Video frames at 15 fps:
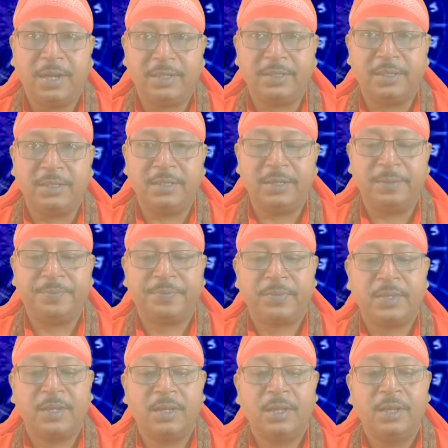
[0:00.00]
আজকের দিনে
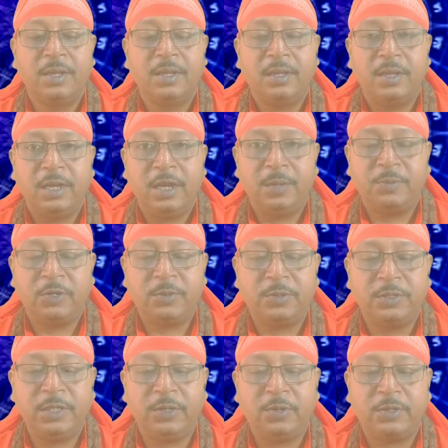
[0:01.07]
এর
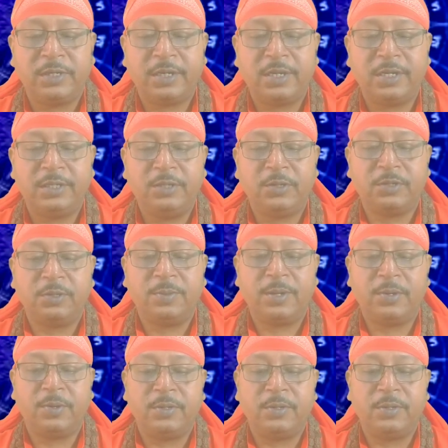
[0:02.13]
পরবর্তী কন্যা রাশি অথবা